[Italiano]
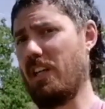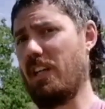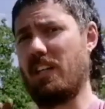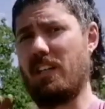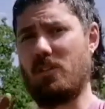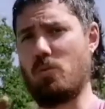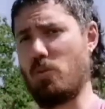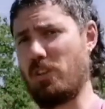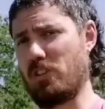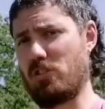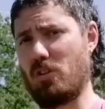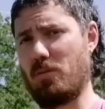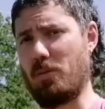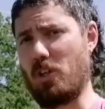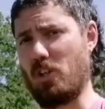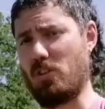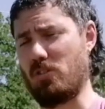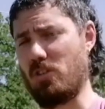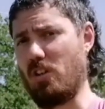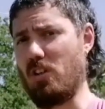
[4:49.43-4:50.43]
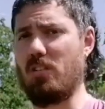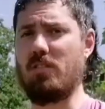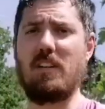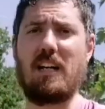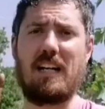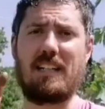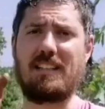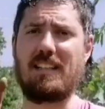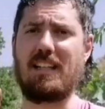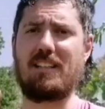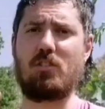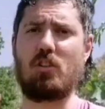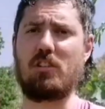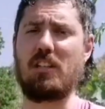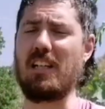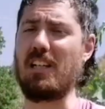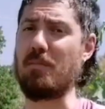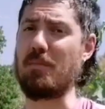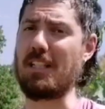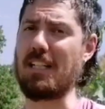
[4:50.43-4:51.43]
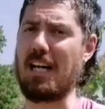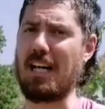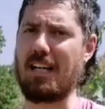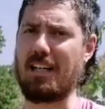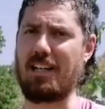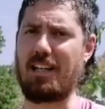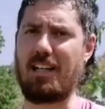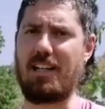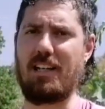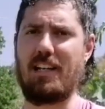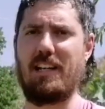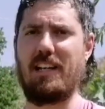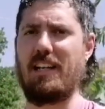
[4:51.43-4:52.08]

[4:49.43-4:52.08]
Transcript: In questo modo, andando ad eliminare